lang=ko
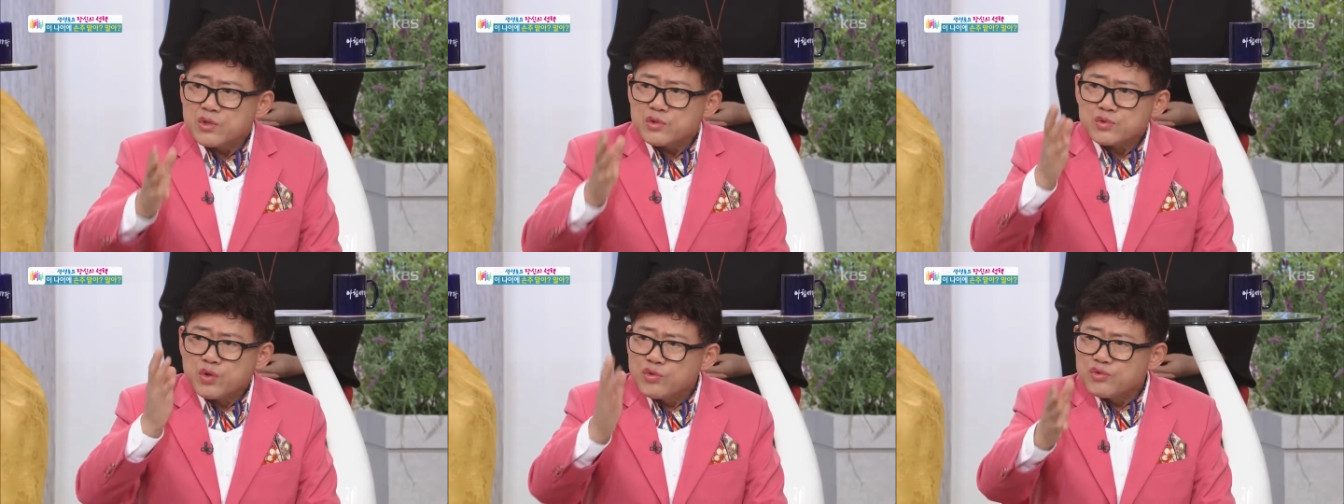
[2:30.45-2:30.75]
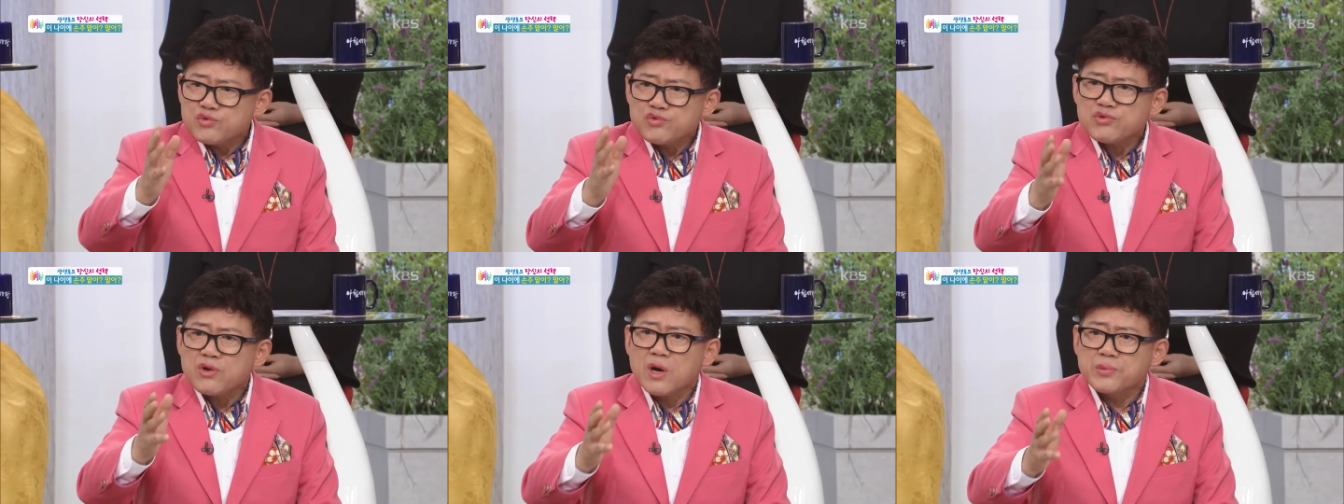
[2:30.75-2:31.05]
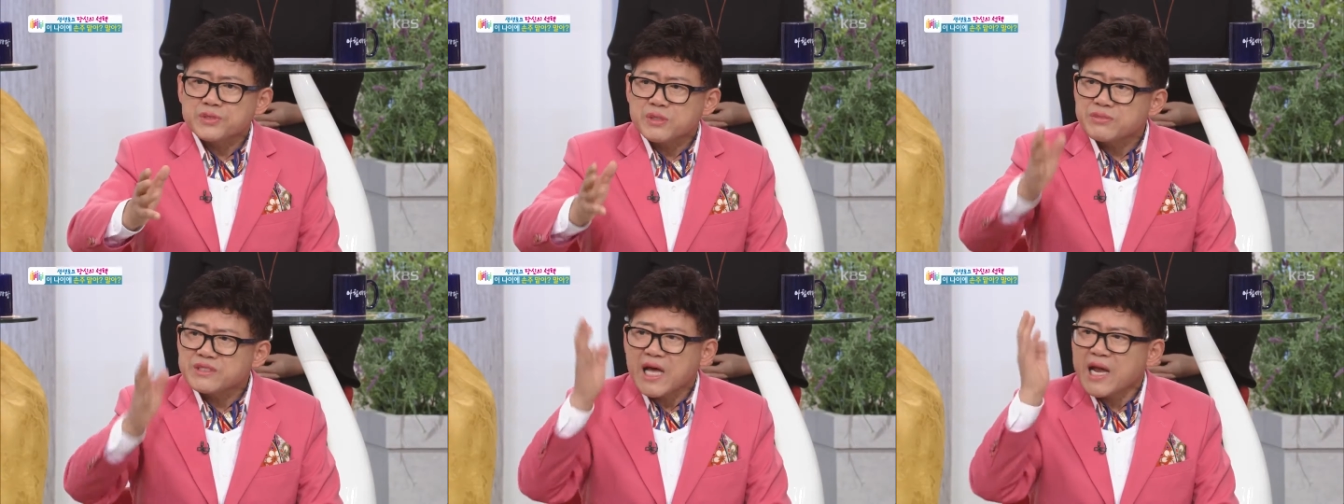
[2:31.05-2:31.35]
손주가
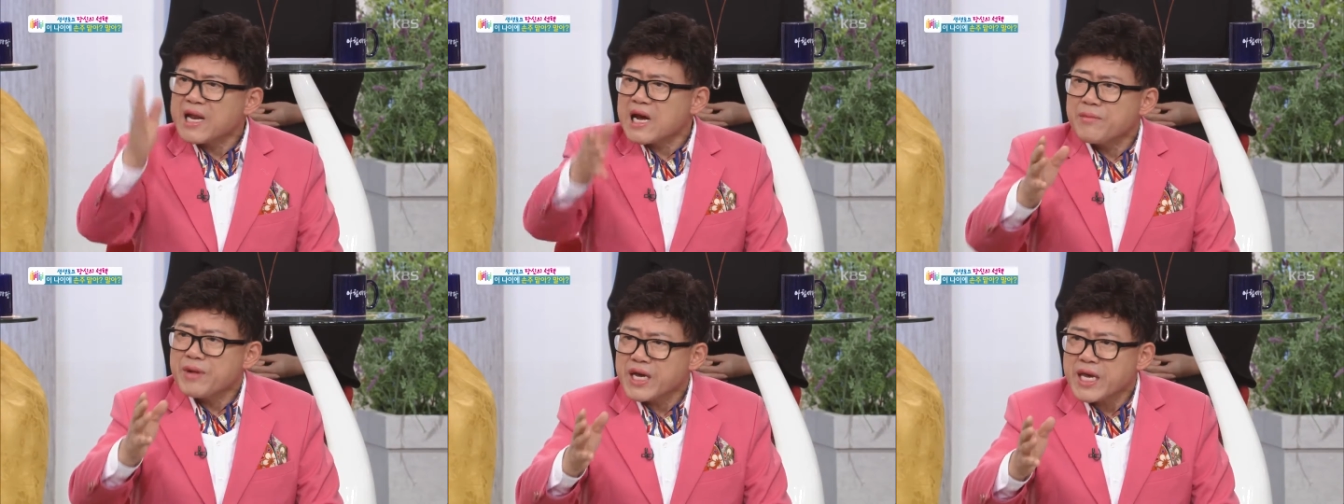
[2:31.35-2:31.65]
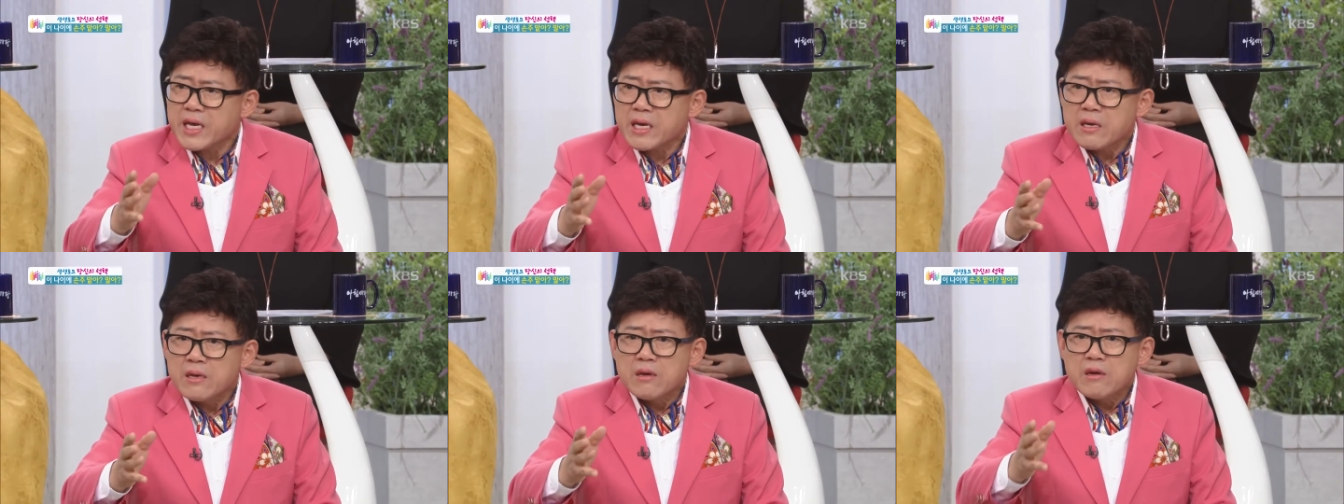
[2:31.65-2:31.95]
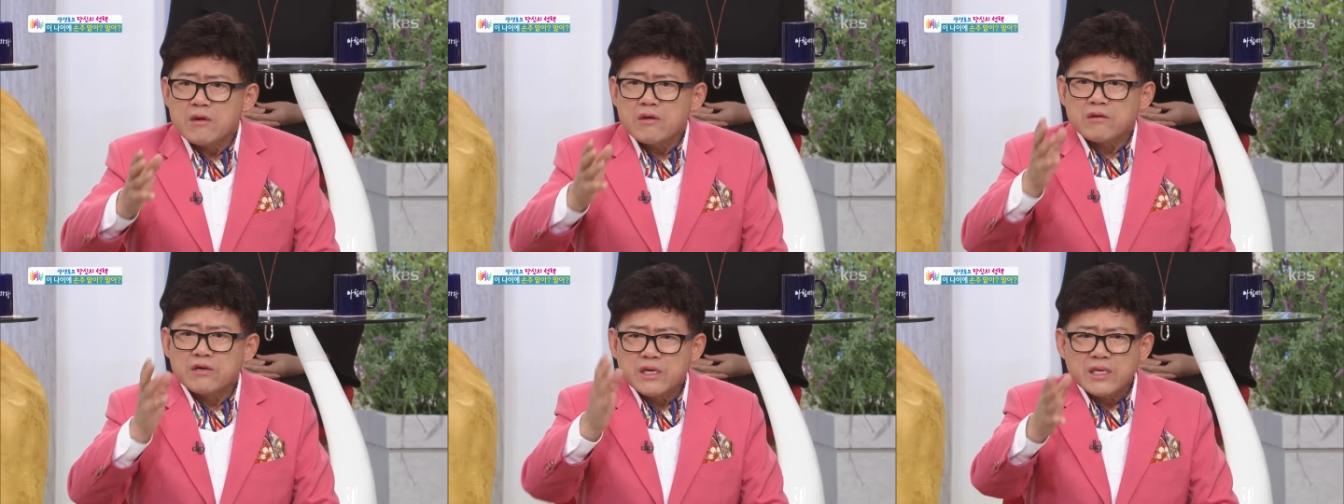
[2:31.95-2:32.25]
없으면 나라가 망해.
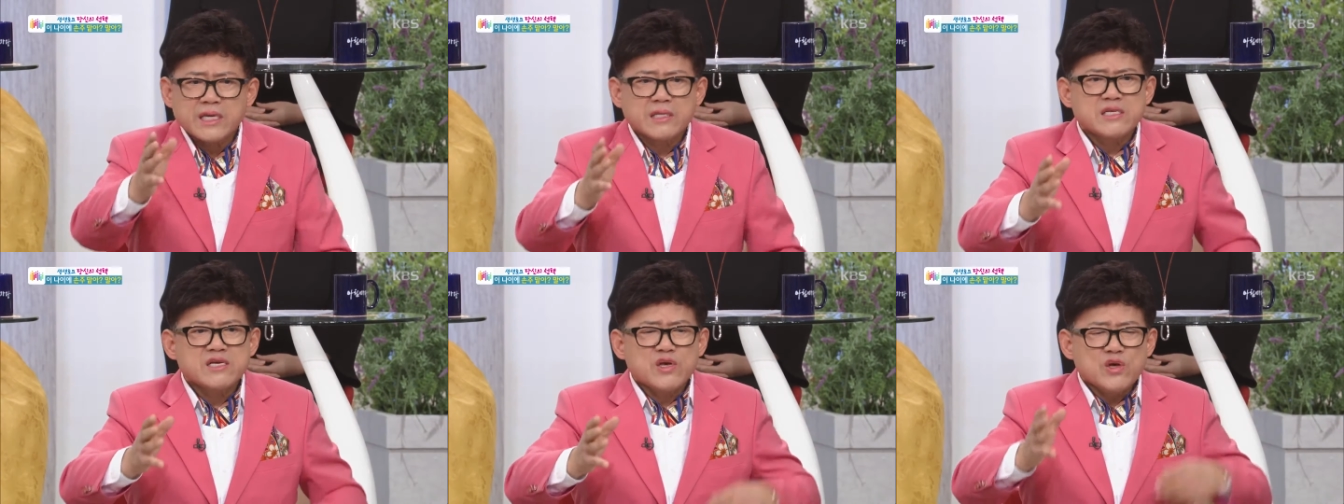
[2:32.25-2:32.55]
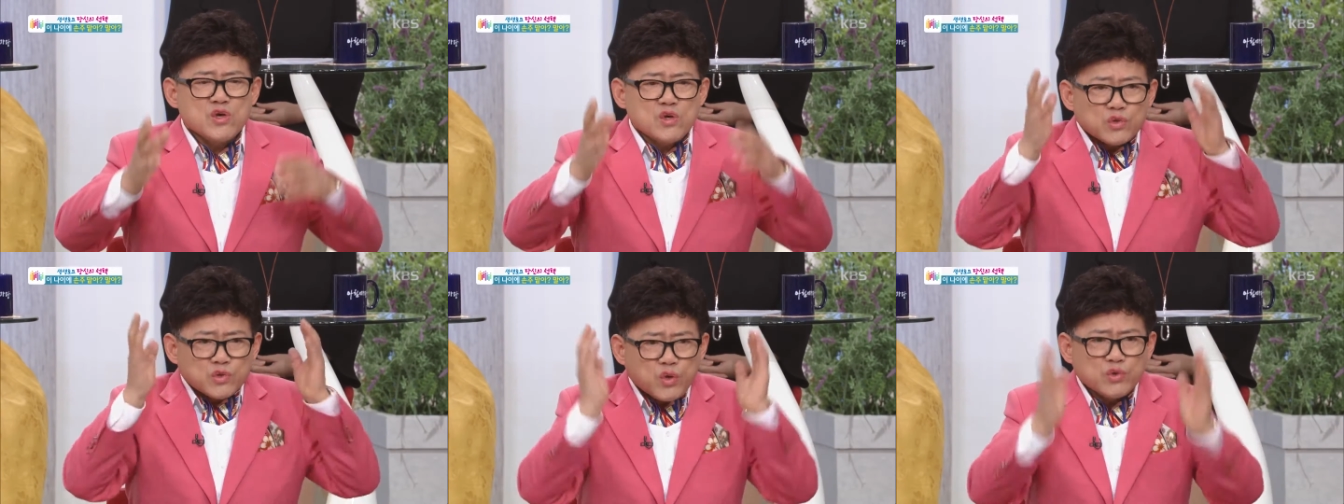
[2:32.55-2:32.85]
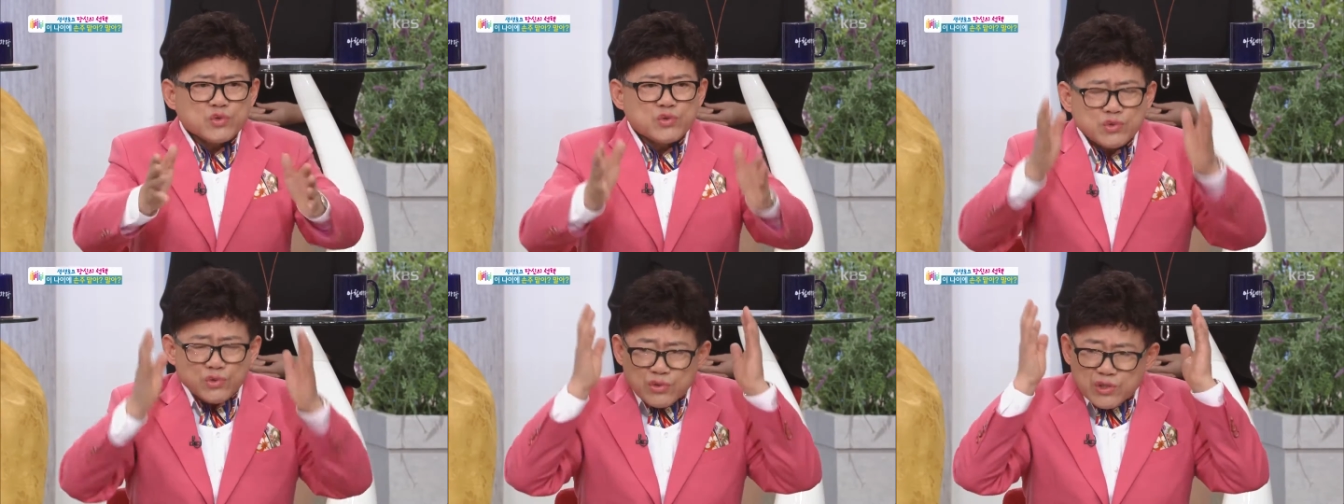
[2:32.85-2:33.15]
그러니까
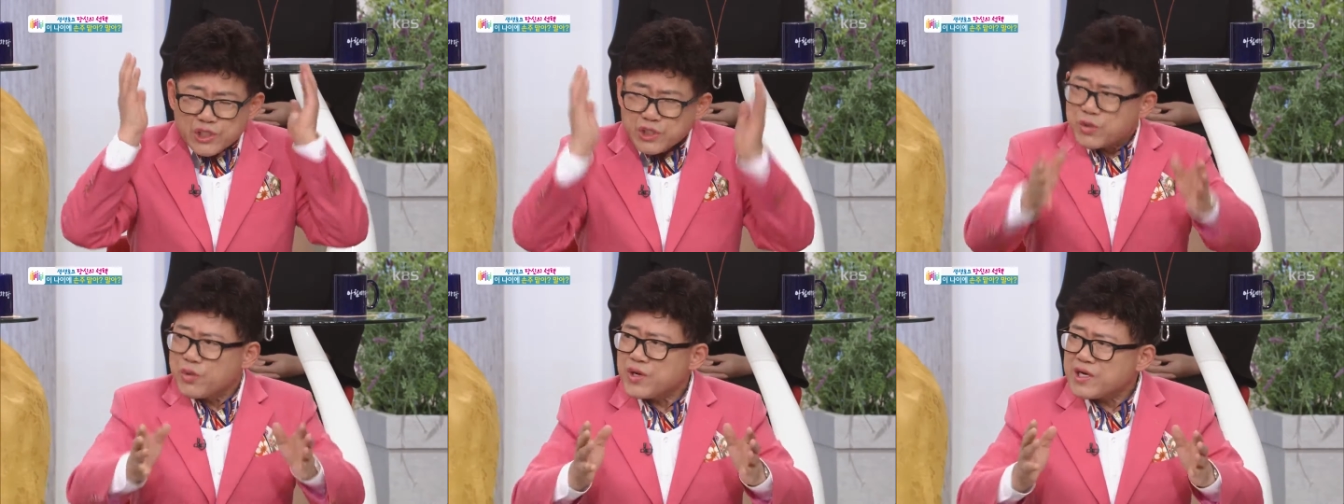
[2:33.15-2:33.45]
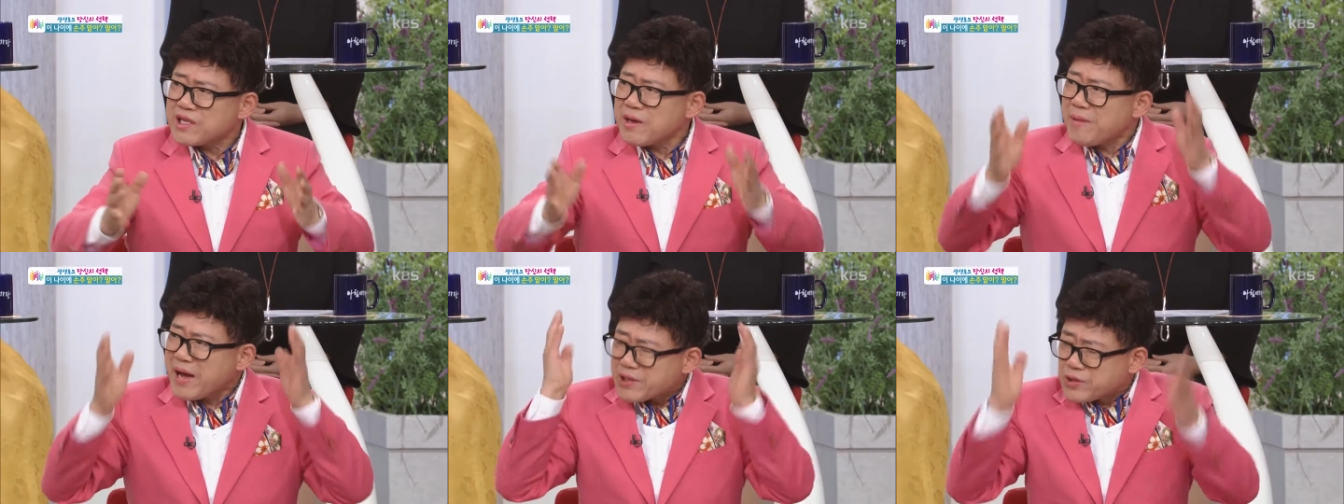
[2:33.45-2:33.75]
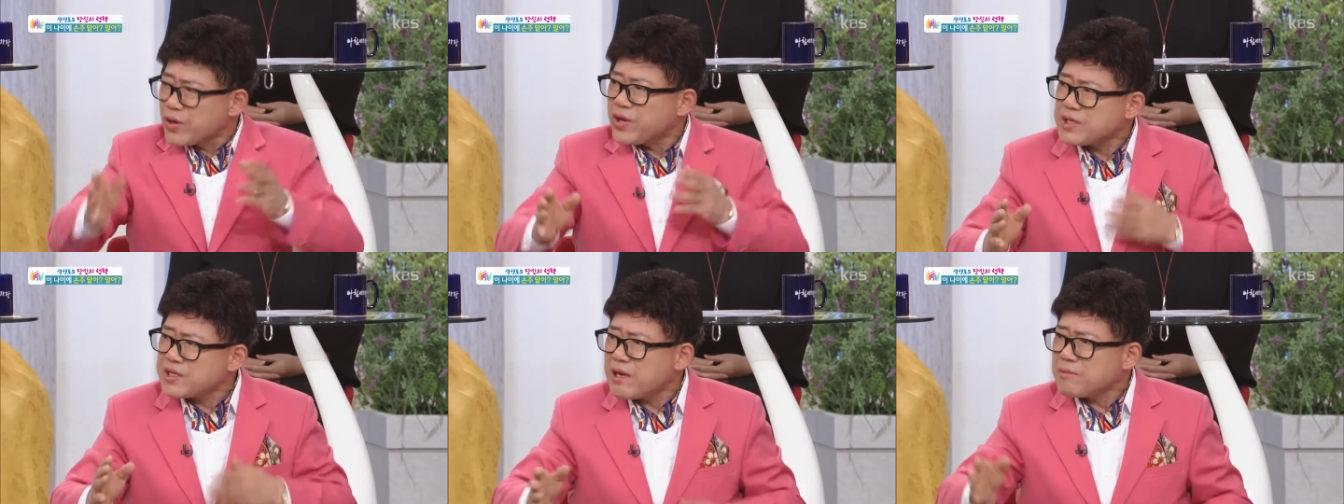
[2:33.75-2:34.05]
손주들을 기왕에
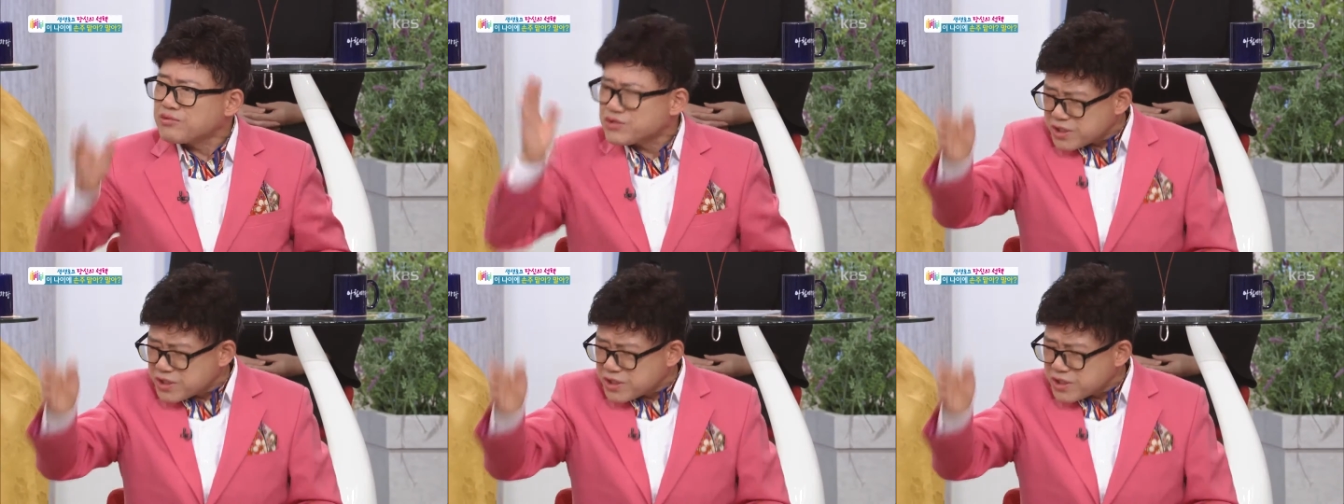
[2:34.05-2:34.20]
맡아야 돼.